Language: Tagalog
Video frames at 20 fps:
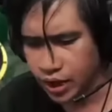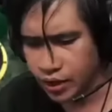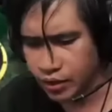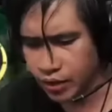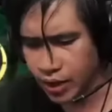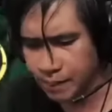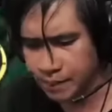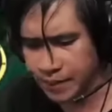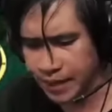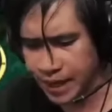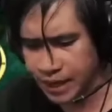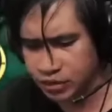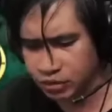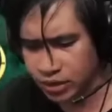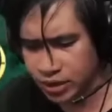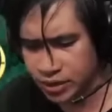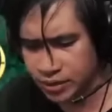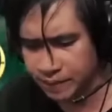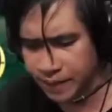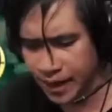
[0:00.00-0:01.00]
Ayun na,
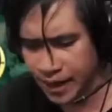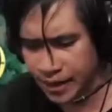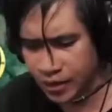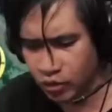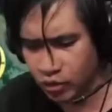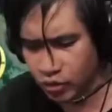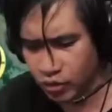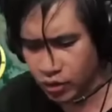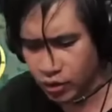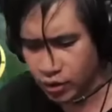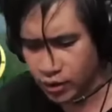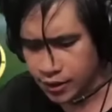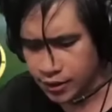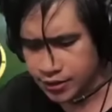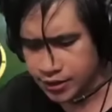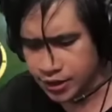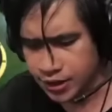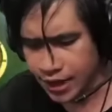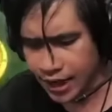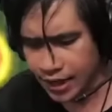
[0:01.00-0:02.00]
pinasok na si pare oh.
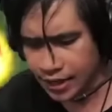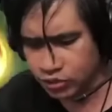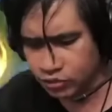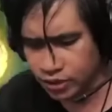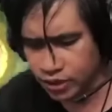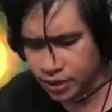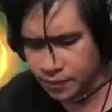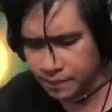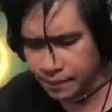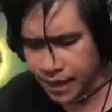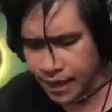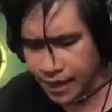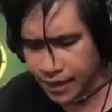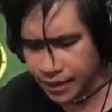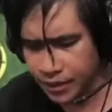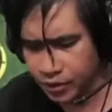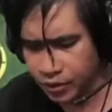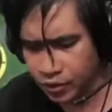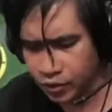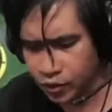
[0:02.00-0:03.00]
Sinasok na ni
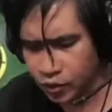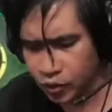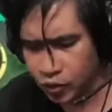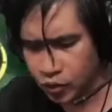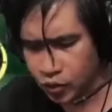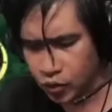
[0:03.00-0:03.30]
pare oh.